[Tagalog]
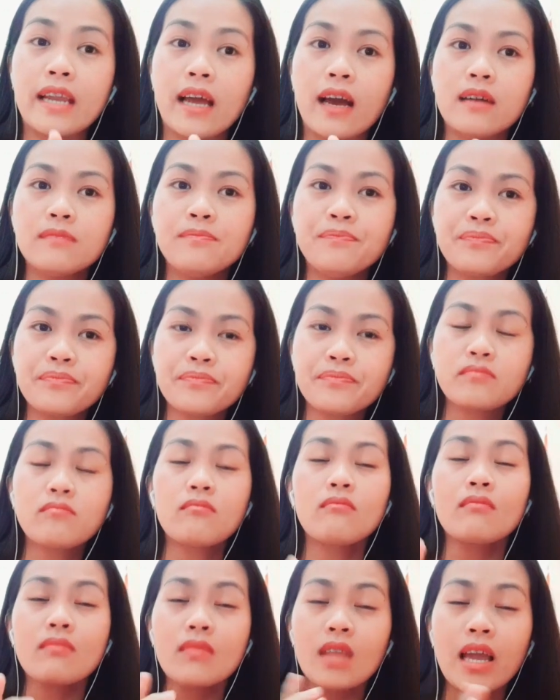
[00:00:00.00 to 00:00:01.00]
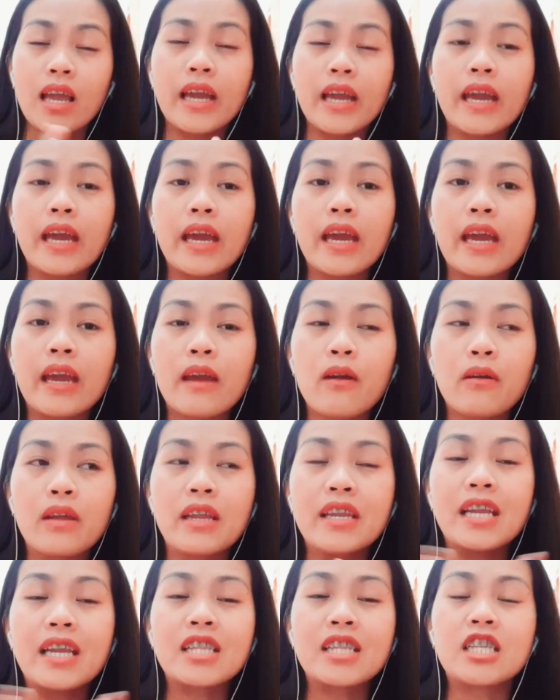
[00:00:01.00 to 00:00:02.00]
Ena. Eh,
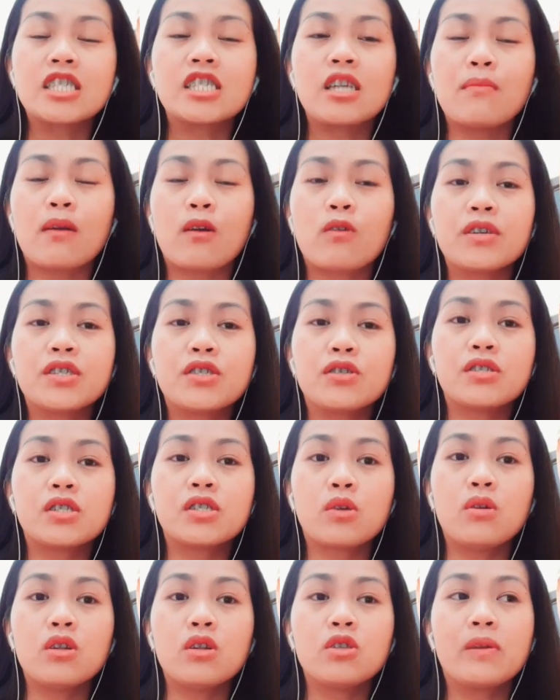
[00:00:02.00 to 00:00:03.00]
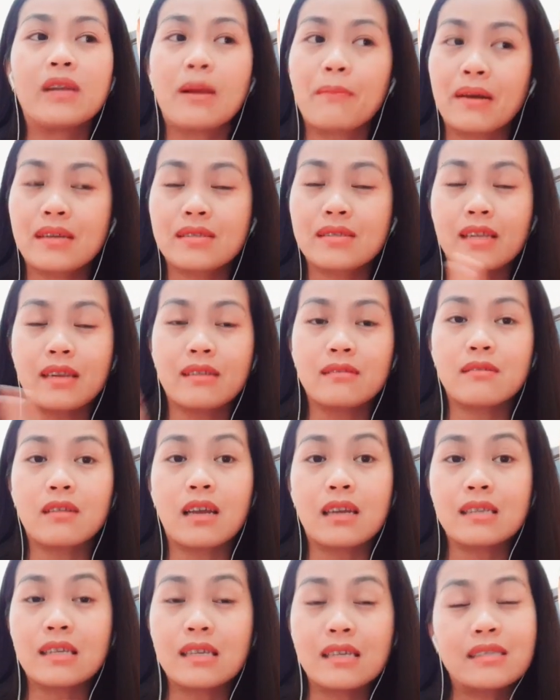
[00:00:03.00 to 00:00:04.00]
hindi natin siya ma-question si Goldwyn na pag
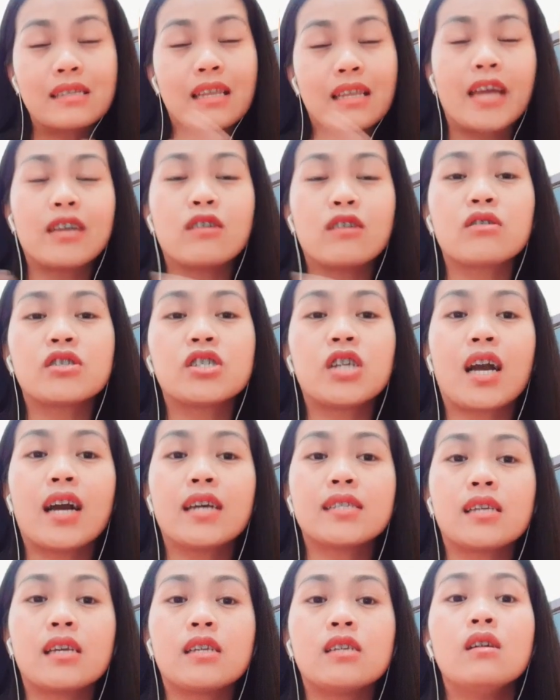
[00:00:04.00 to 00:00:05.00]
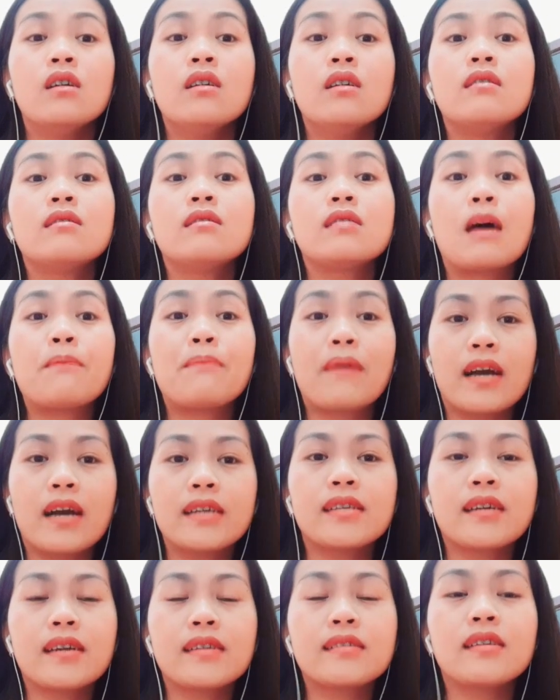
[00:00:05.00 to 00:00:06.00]
na, na try doon siya kasi
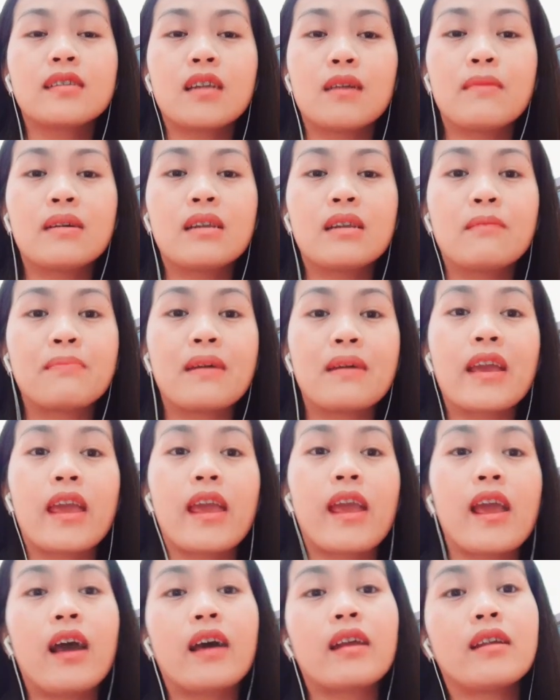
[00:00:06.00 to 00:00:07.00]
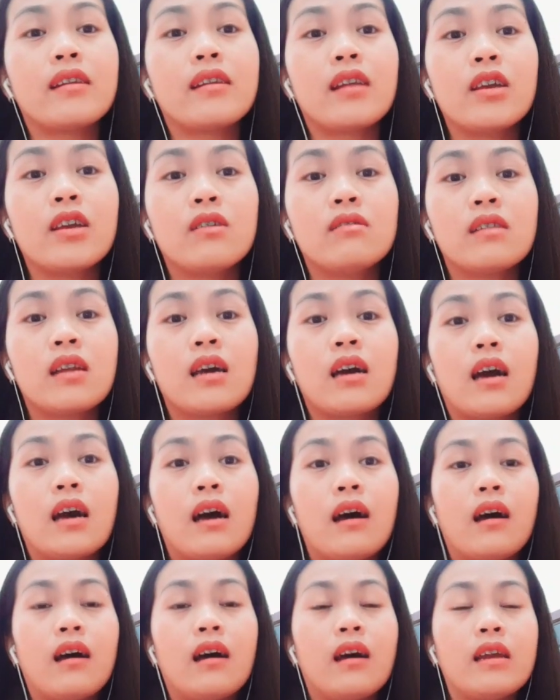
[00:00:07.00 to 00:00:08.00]
napakasakit din naman ng pangyayari na yon
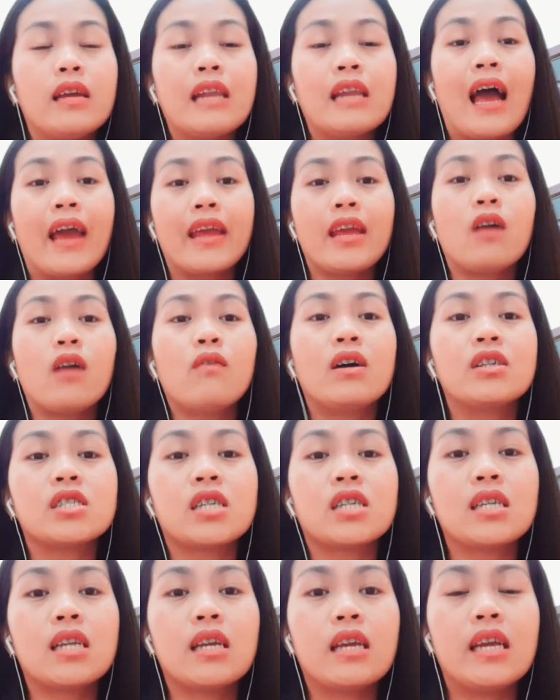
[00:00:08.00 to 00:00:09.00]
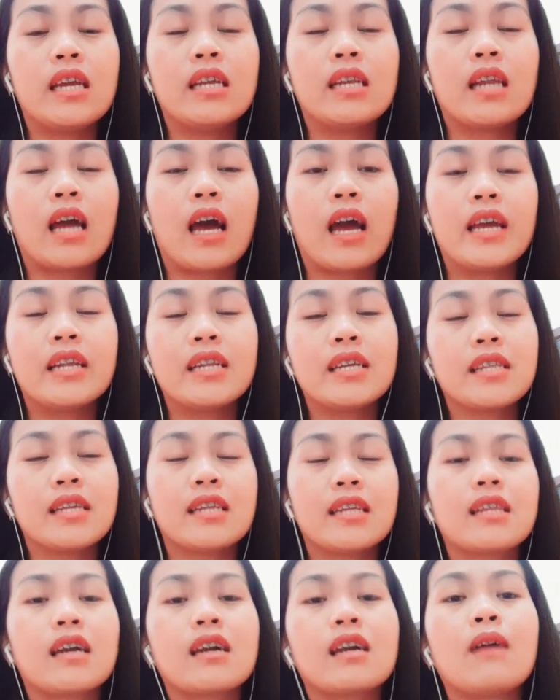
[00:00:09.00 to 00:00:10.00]
na inaayawan siya ni Ina, hindi
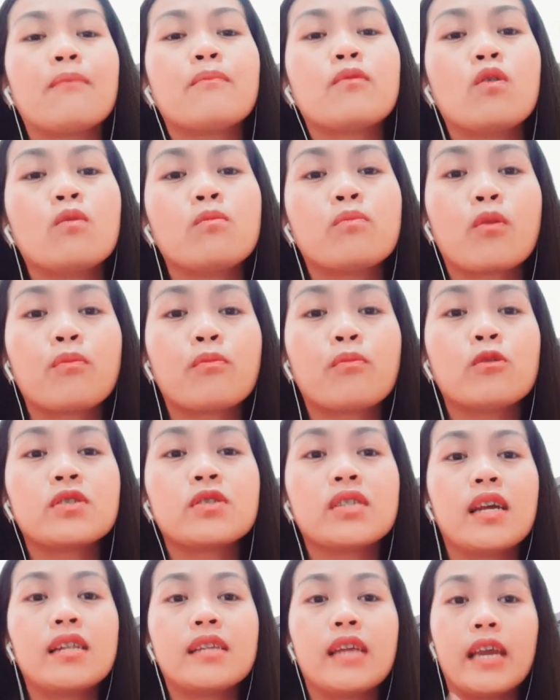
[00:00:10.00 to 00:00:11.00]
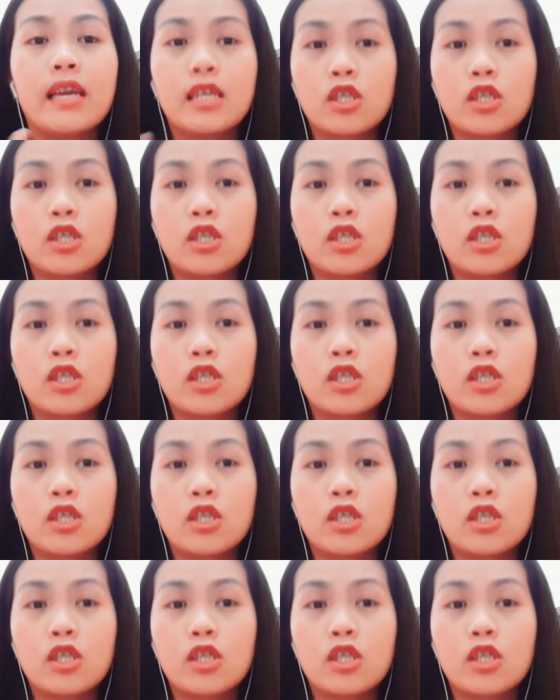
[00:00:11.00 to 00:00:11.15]
tinatanggap yung proposal niya.